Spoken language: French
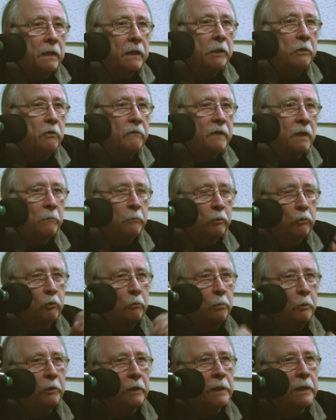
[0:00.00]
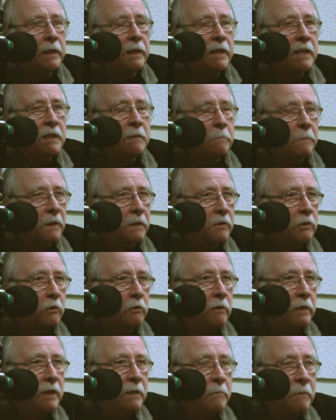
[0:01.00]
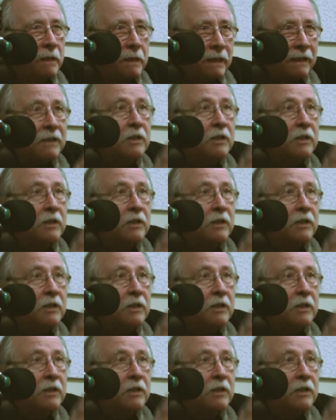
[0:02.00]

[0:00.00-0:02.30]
il devient beaucoup plus réaliste parce qu'il met